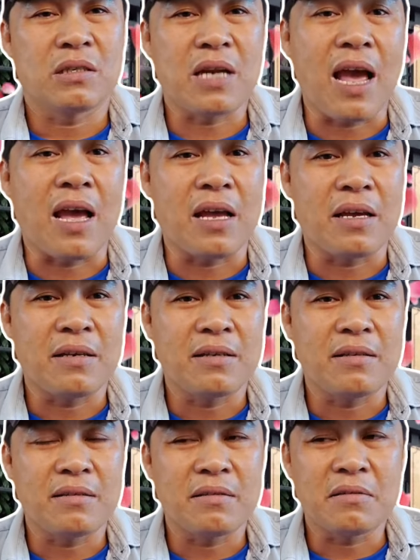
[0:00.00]
là
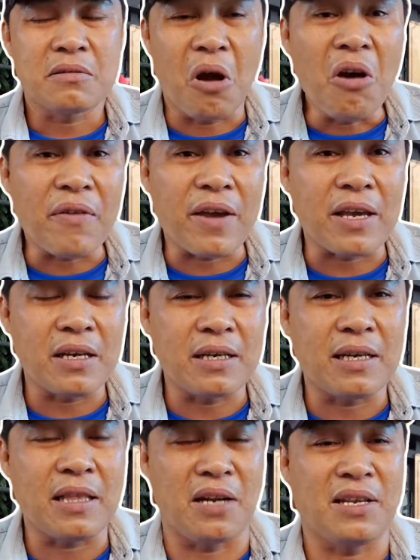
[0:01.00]
nói về
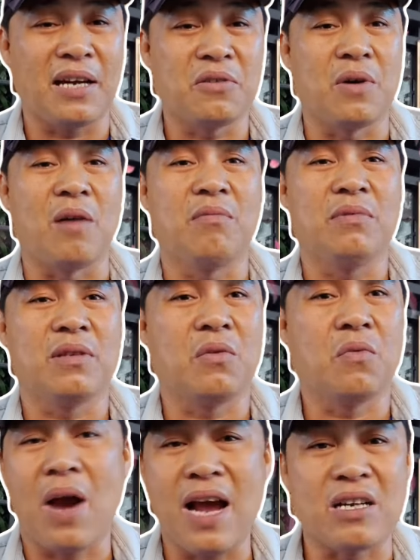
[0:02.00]
cái cái thanh danh của ông
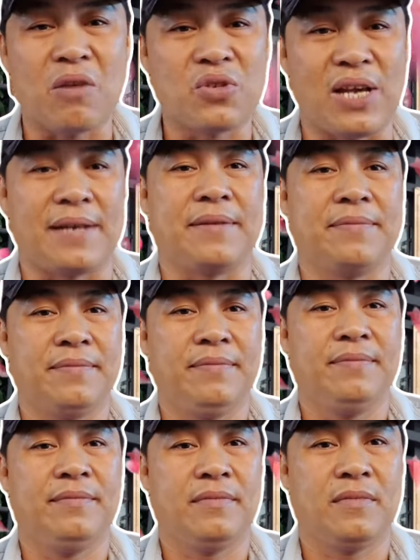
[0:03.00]
quá trong sạch
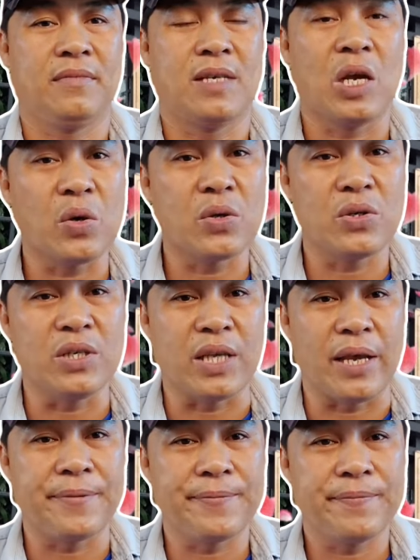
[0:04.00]
như cô chú anh
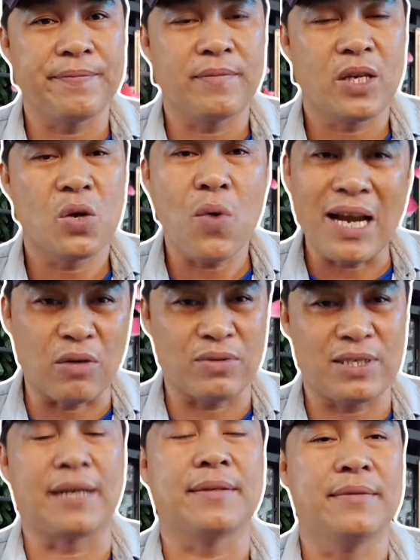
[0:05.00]
chị quá trong
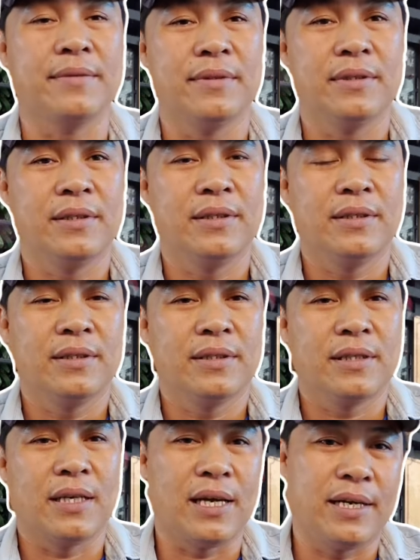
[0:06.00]
sạch
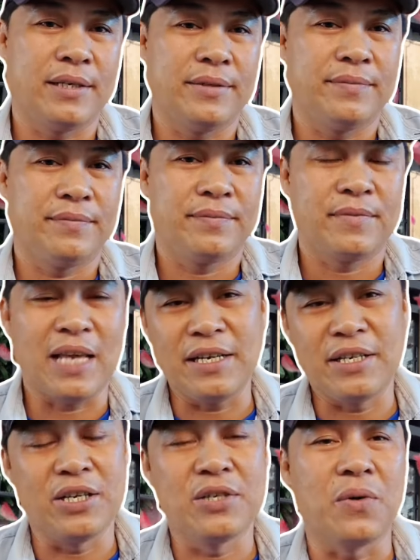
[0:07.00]
à,
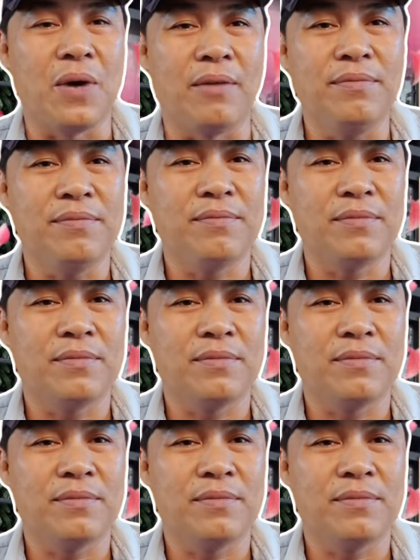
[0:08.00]
danh dự của ông